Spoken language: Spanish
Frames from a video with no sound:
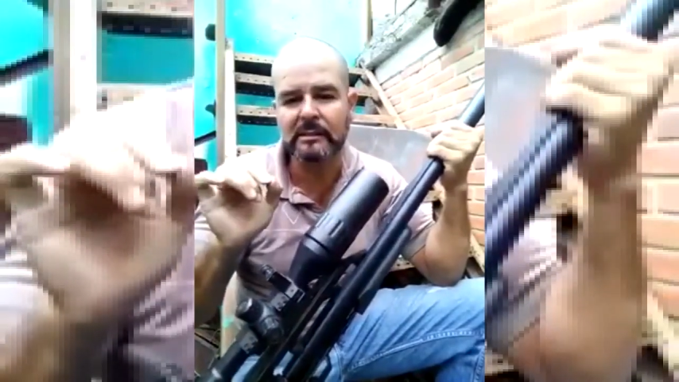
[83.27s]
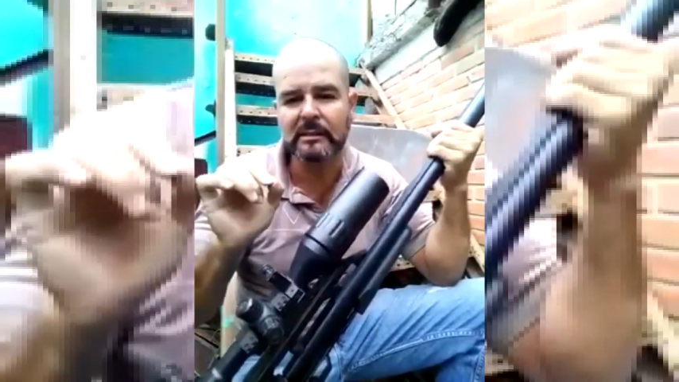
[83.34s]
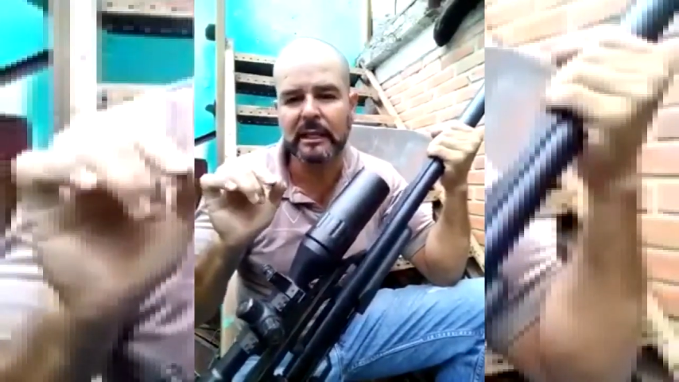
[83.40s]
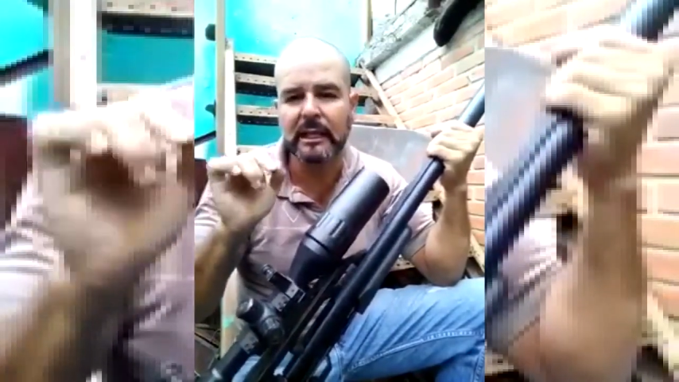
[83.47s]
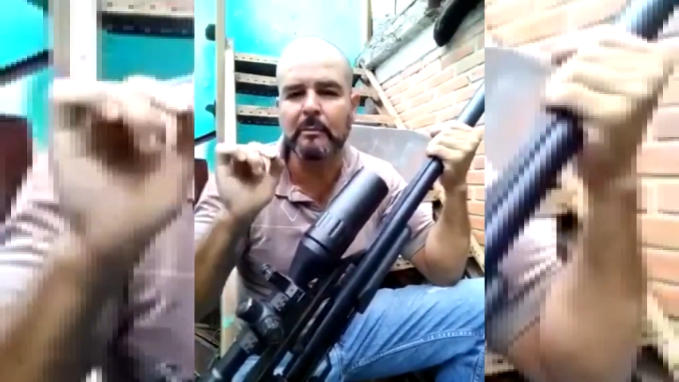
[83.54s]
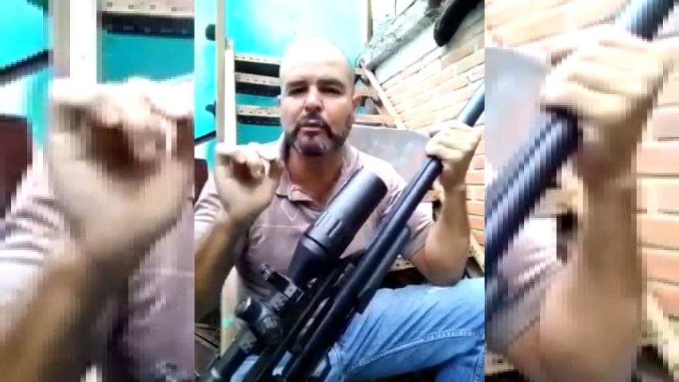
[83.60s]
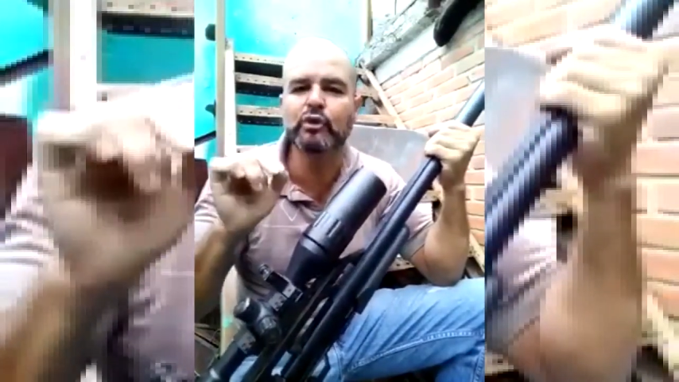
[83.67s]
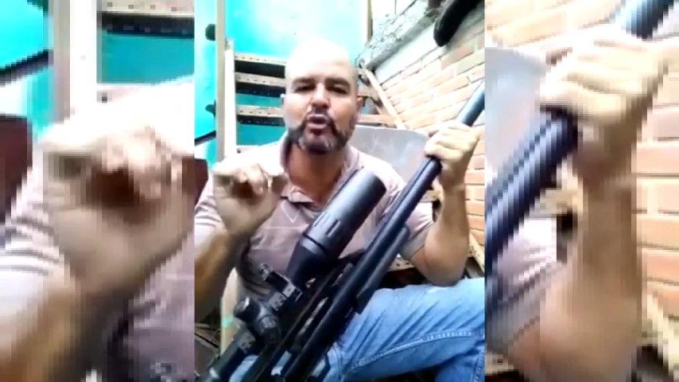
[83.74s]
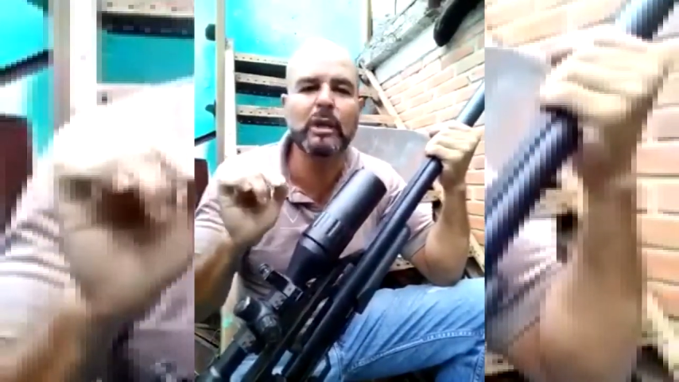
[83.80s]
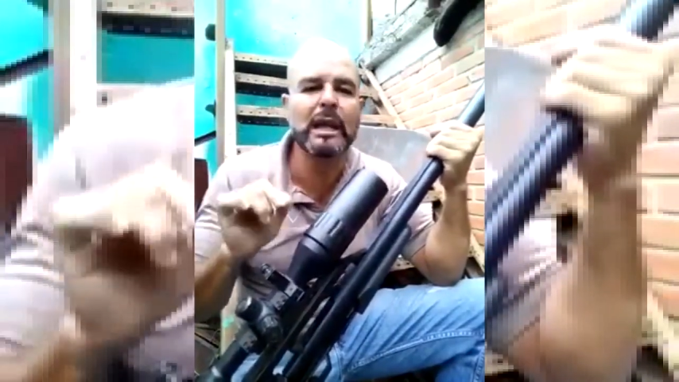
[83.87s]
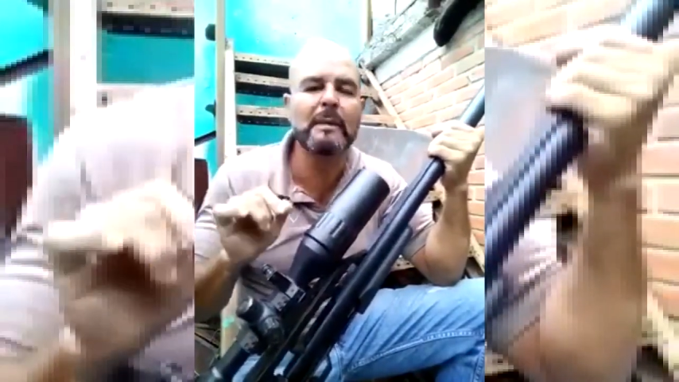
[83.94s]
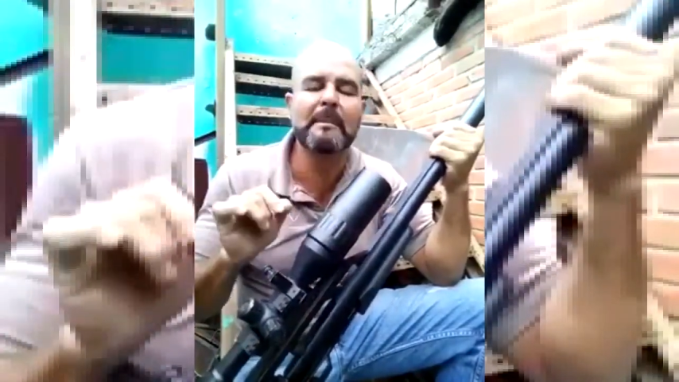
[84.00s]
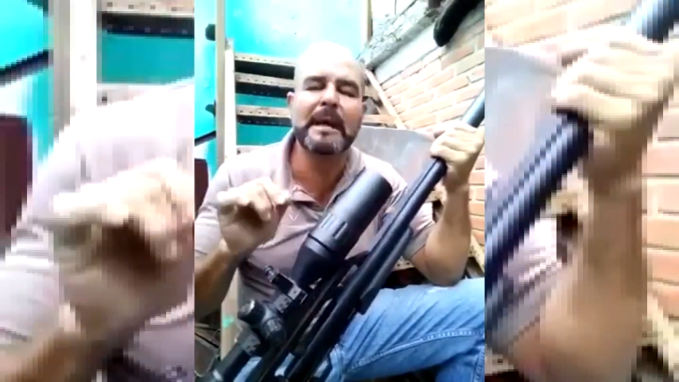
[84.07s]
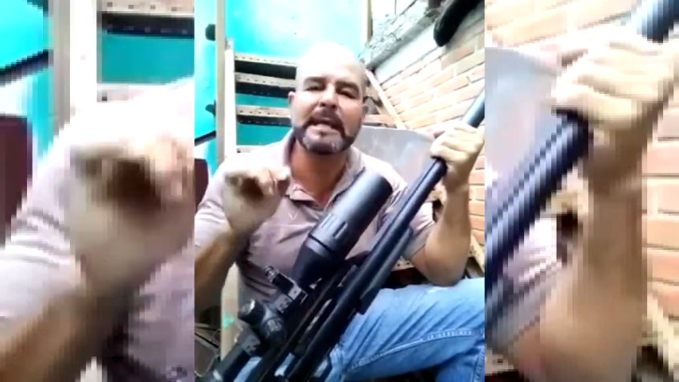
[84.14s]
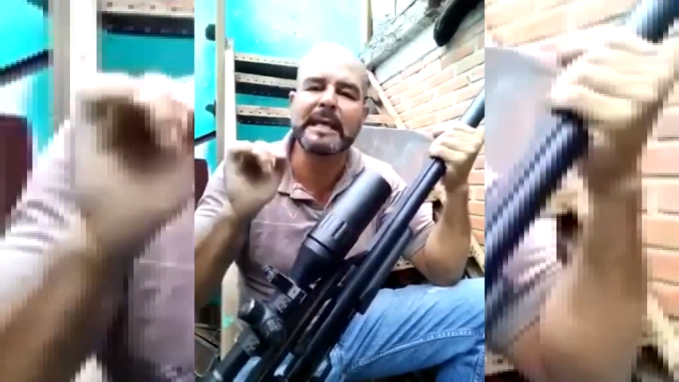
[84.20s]
tenemos un
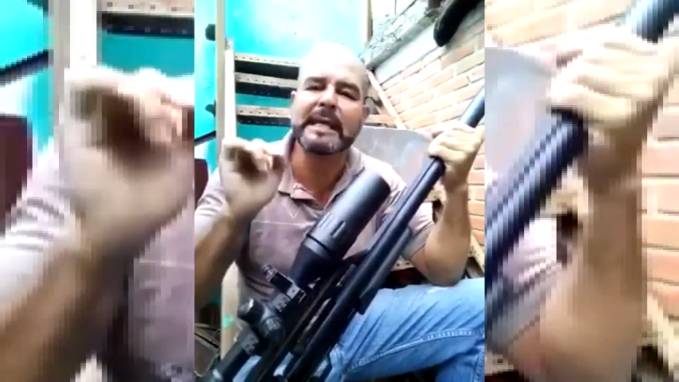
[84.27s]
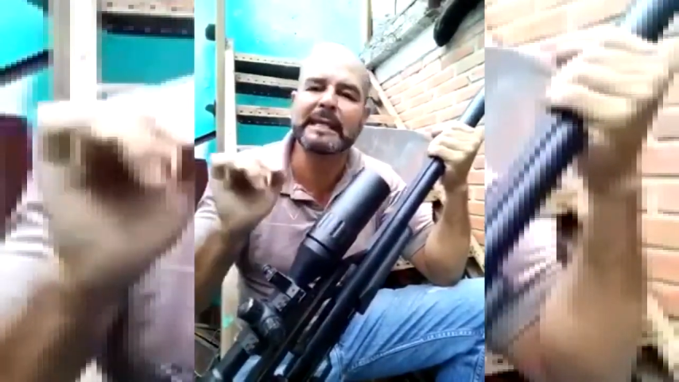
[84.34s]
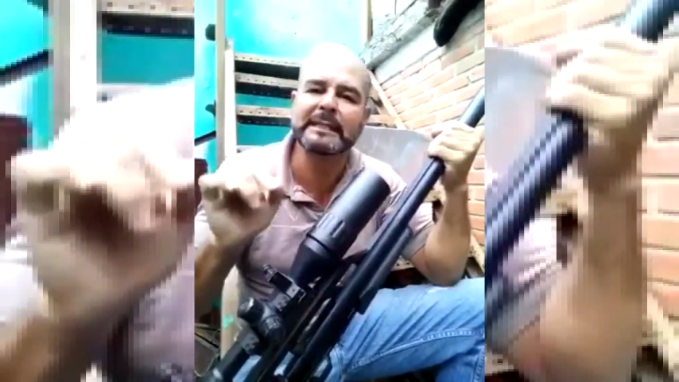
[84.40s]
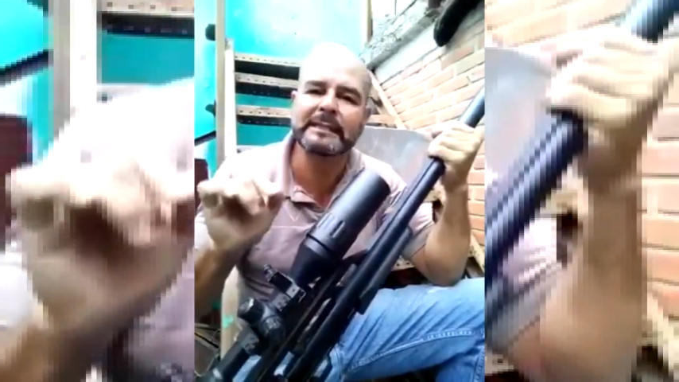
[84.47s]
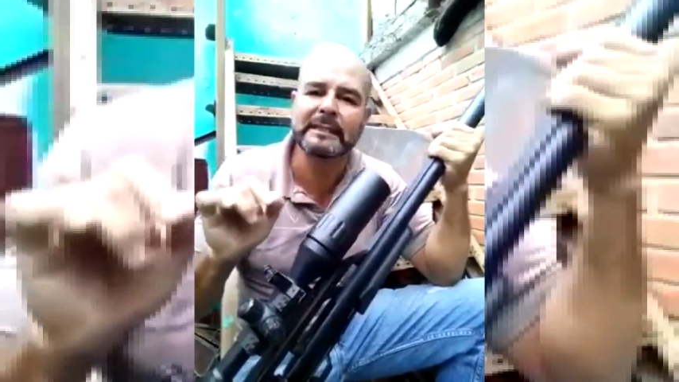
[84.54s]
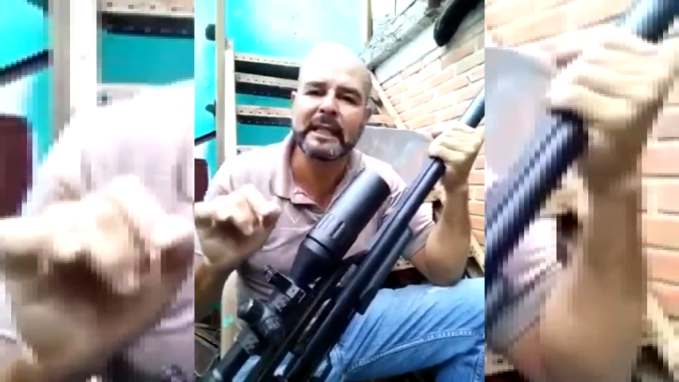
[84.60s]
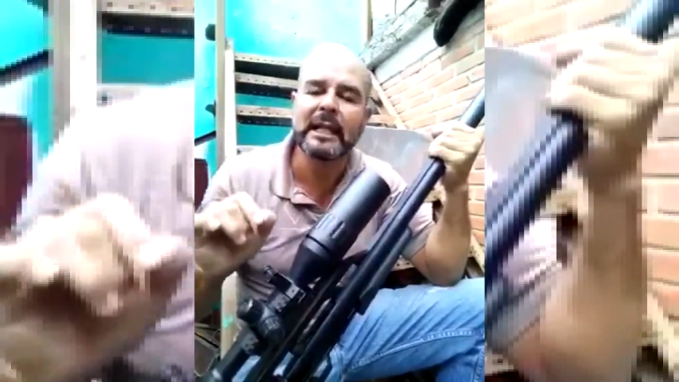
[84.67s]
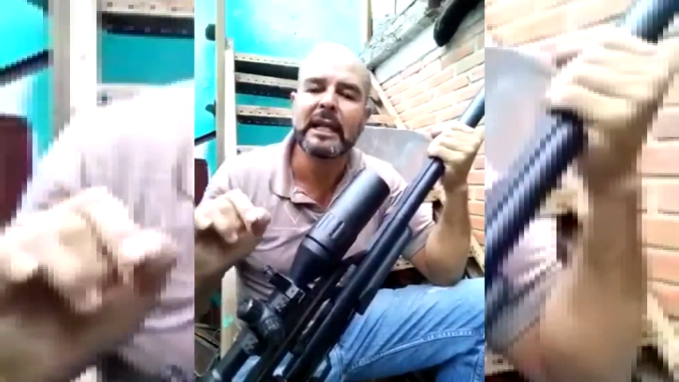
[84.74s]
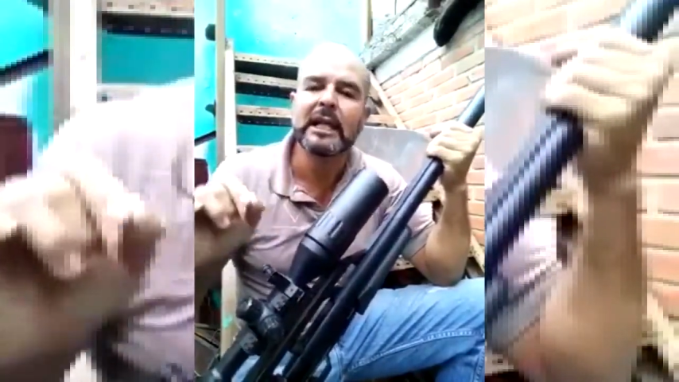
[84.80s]
lema y es,